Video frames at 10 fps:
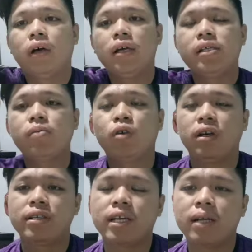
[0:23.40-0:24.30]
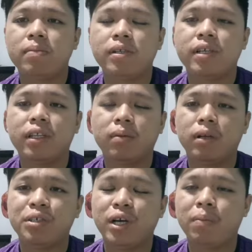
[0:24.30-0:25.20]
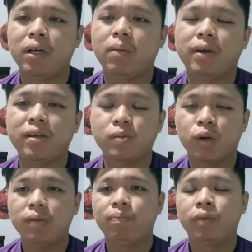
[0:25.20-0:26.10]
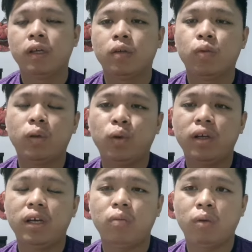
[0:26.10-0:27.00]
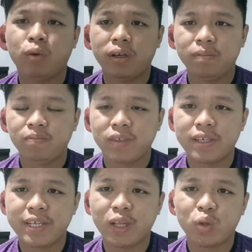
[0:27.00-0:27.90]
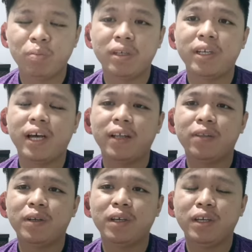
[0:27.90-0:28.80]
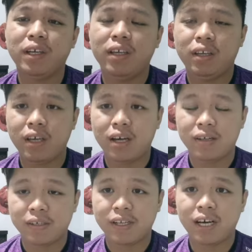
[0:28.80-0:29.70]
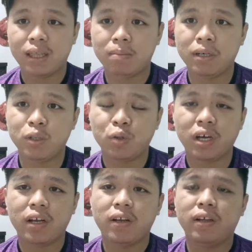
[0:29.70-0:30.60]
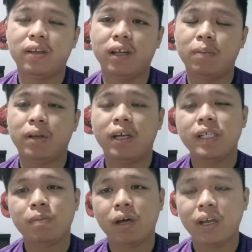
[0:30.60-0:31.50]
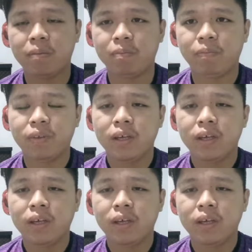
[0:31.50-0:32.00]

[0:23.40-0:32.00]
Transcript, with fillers: Hai semua, salam sejahtera Malaysia. Apa kabar semua? Tuan-tuan dan puan-puan, satu pendedahan terkini yang sangat mengejutkan daripada SPRM.